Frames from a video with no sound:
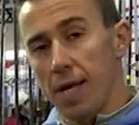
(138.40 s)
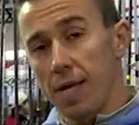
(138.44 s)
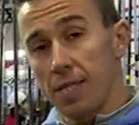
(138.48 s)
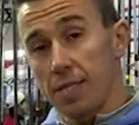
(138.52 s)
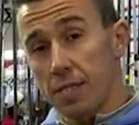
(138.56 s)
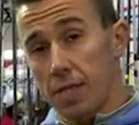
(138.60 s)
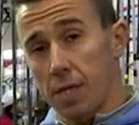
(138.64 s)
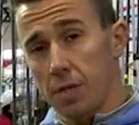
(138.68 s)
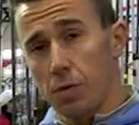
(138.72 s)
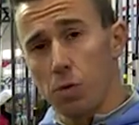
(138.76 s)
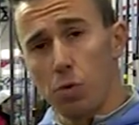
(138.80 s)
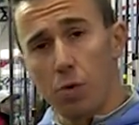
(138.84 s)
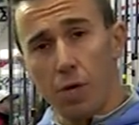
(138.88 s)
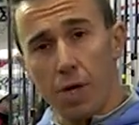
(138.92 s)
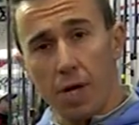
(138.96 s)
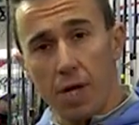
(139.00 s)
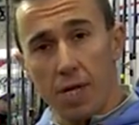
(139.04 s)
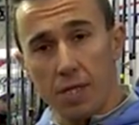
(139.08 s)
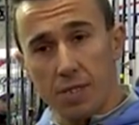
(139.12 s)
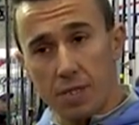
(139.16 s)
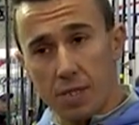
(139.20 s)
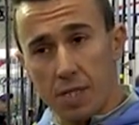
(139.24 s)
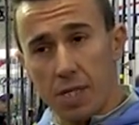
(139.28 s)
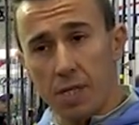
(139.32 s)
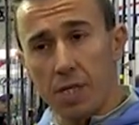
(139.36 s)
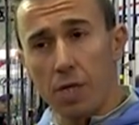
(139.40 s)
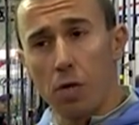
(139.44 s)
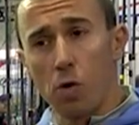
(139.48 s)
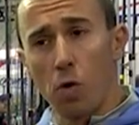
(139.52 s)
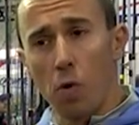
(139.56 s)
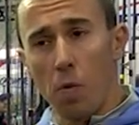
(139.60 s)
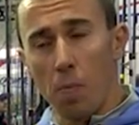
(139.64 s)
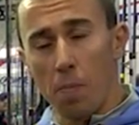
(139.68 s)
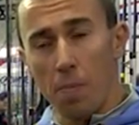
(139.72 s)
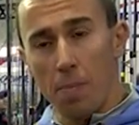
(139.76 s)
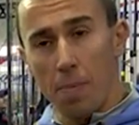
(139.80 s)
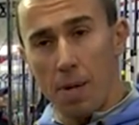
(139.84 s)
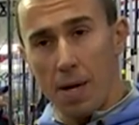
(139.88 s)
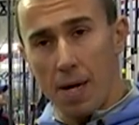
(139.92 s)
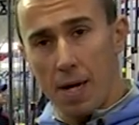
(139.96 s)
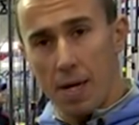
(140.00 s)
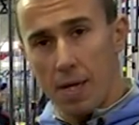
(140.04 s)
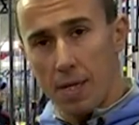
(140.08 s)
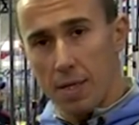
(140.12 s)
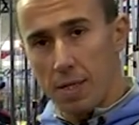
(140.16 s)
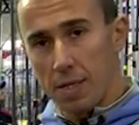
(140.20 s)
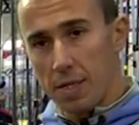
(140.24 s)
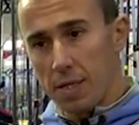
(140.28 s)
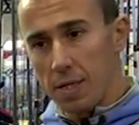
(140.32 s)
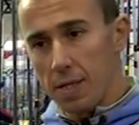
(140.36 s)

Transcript: esche dure e esche in gomma